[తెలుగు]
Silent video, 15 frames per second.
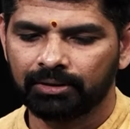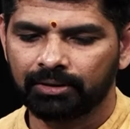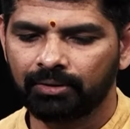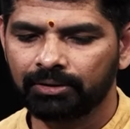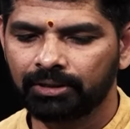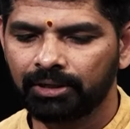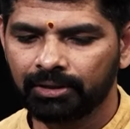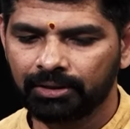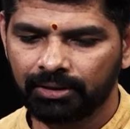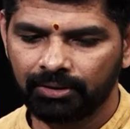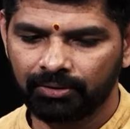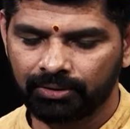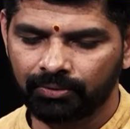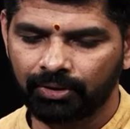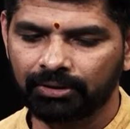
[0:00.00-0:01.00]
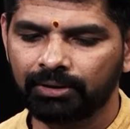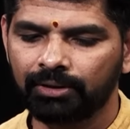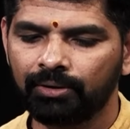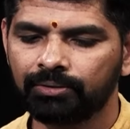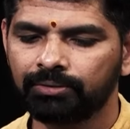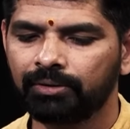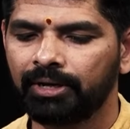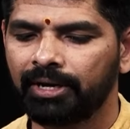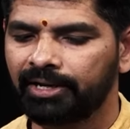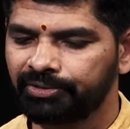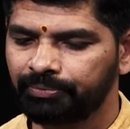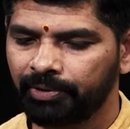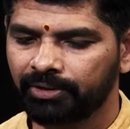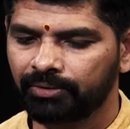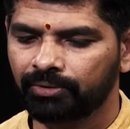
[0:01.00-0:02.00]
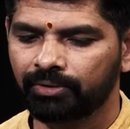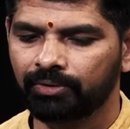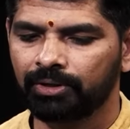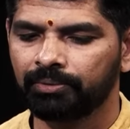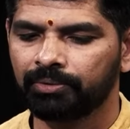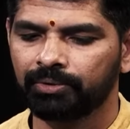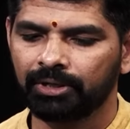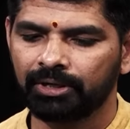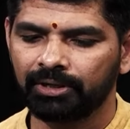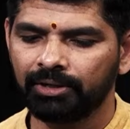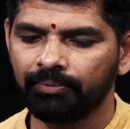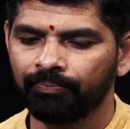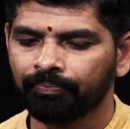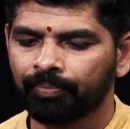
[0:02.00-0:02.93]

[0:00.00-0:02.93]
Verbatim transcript: తర్వాత వీళ్ళకి ట్వెల్త్ హౌస్లో ఆస్పెక్ట్ ఉండడం ఏమవుతుందంటే